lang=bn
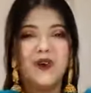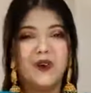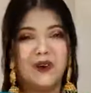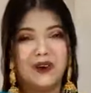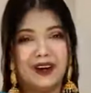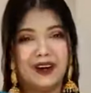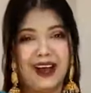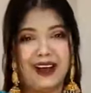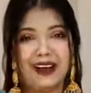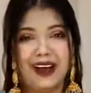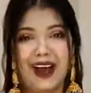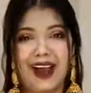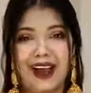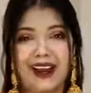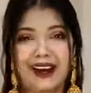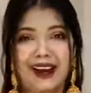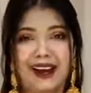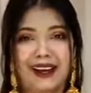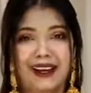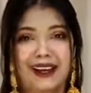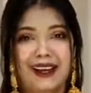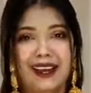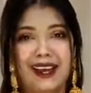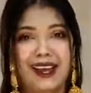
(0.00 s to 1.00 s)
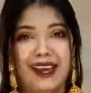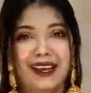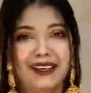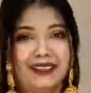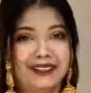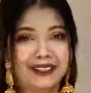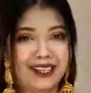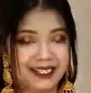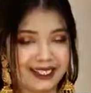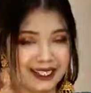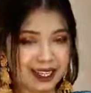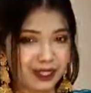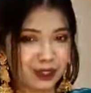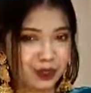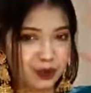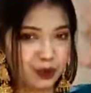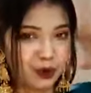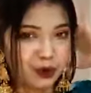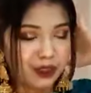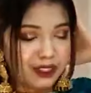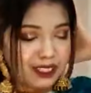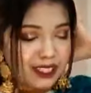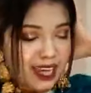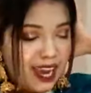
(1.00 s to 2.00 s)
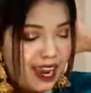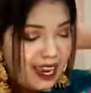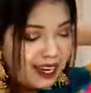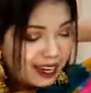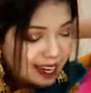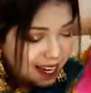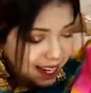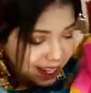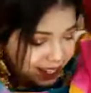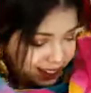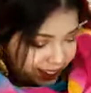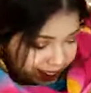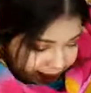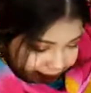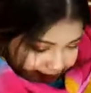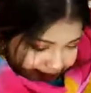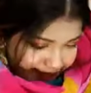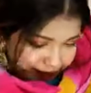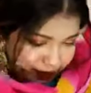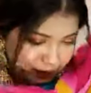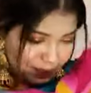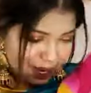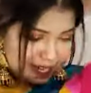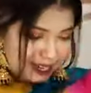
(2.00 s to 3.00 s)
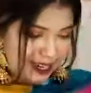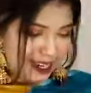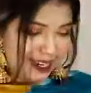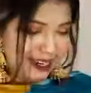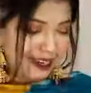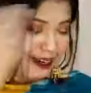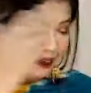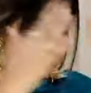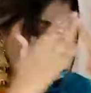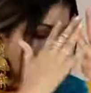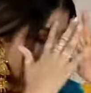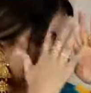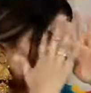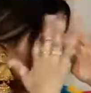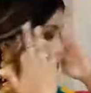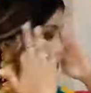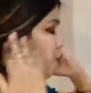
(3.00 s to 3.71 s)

ওড়না গায়ে রাখলে ড্রেসে চোখ যায় না মানে খুব